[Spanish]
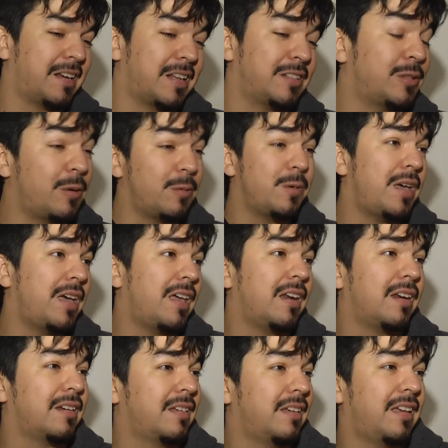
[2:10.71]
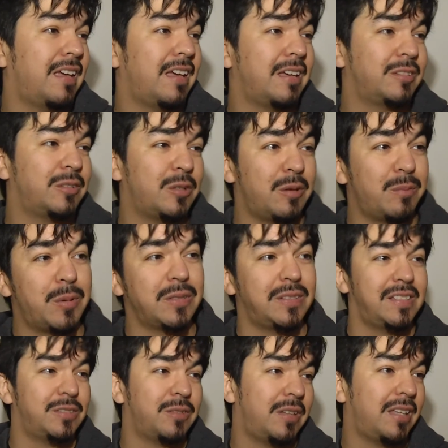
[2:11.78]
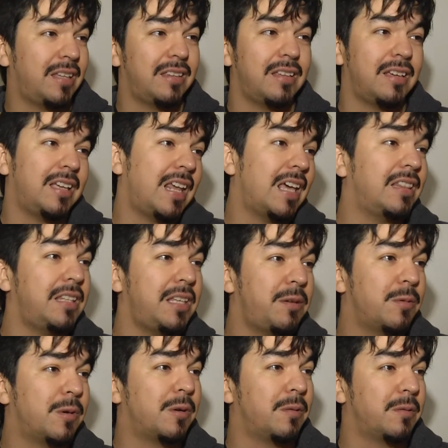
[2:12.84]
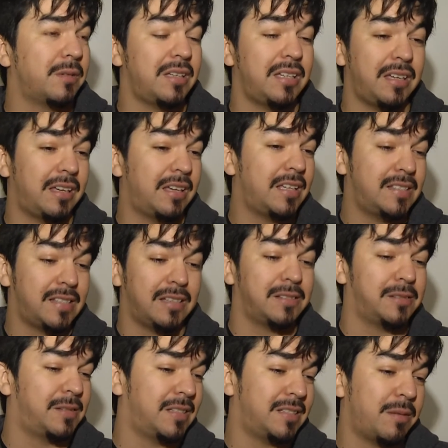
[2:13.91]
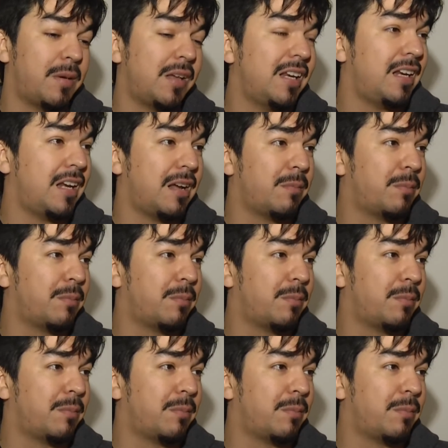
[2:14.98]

resolver, eh, todo el proceso creativo y quizás de esa manera